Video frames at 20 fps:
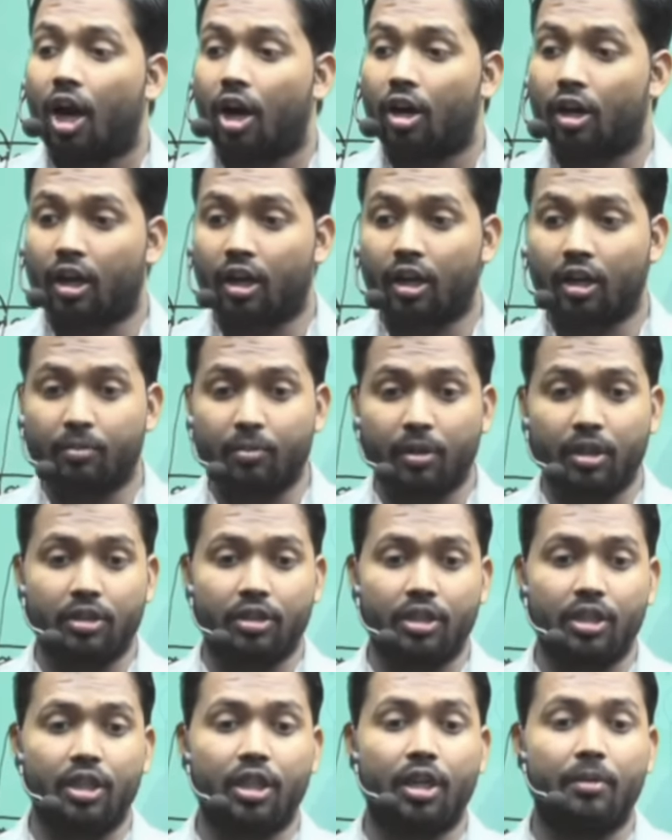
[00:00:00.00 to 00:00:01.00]
और अगर
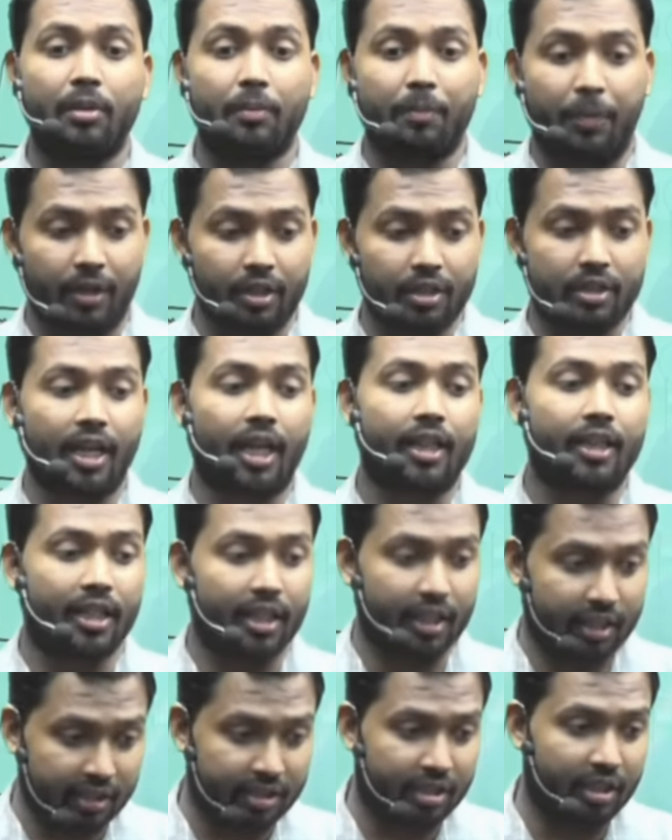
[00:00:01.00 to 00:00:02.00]
मंत्री कभी फंस जाते
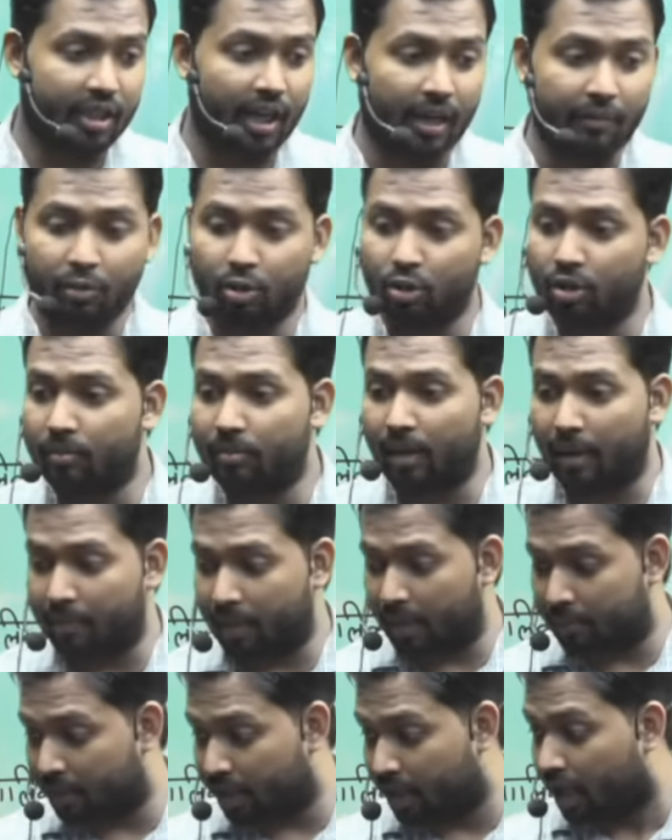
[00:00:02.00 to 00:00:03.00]
हैं किसी कानूनी
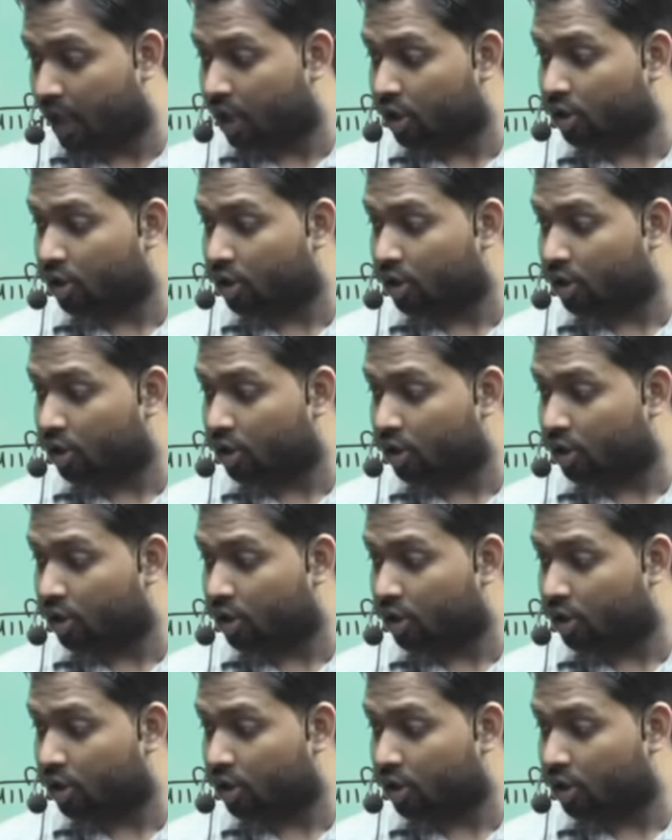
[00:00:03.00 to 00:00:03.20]
मामले में